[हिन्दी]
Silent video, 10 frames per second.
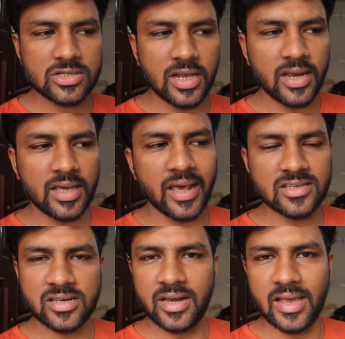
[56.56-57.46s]
स्टेयरिंग
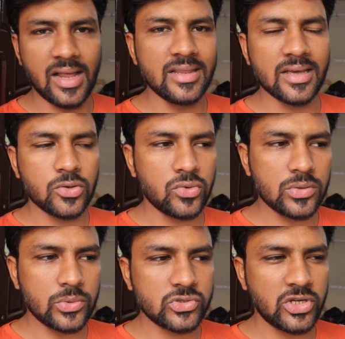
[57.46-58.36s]
राइज़र निकाल दिया क्योंकि
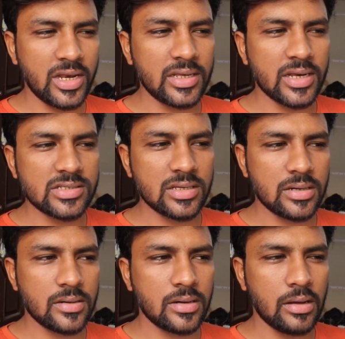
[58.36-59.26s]
वो स्टेयरिंग
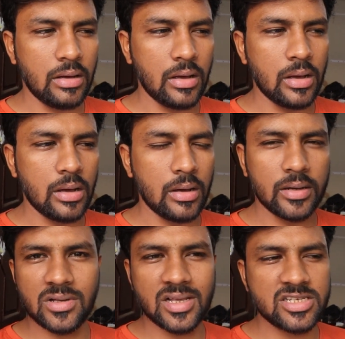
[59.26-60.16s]
राइज़र
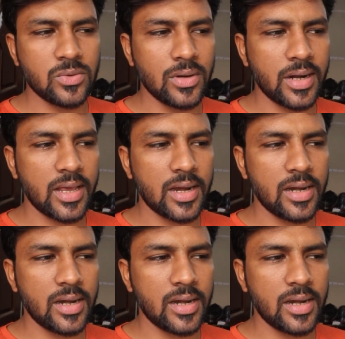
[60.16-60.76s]
अच्छी क्वालिटी के